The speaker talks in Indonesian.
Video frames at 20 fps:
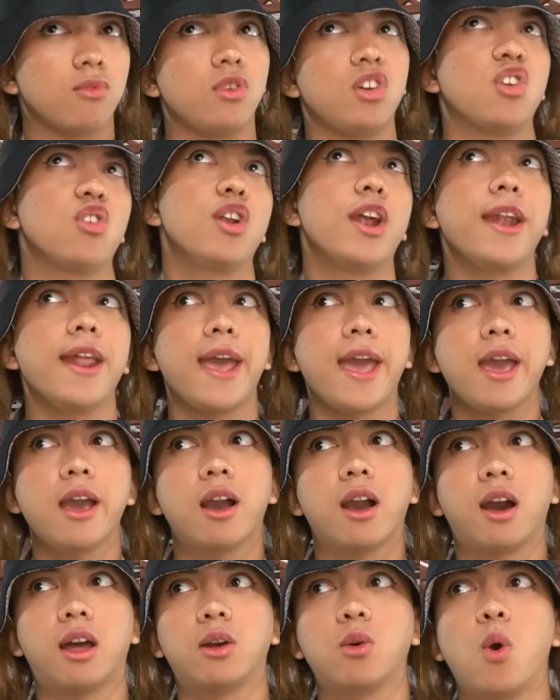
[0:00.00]
Yaudah deh,
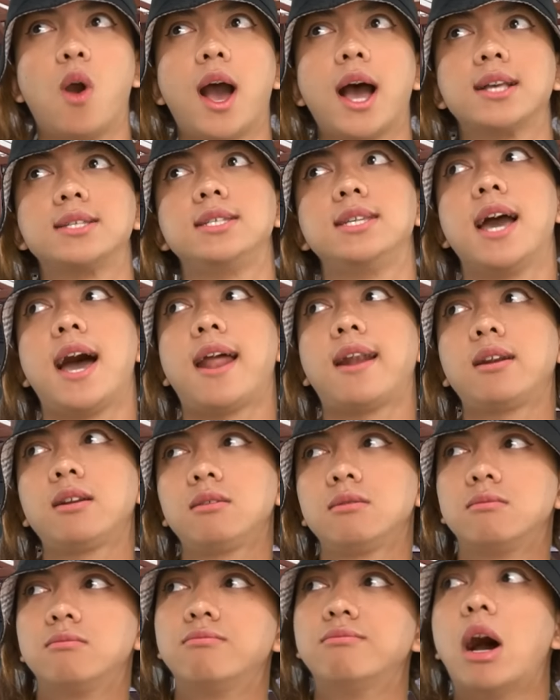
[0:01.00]
karena gue kasihan
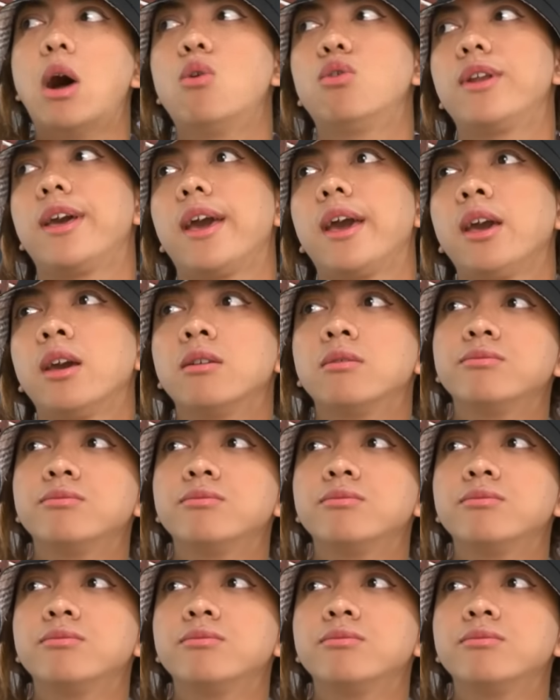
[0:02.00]
Mau deh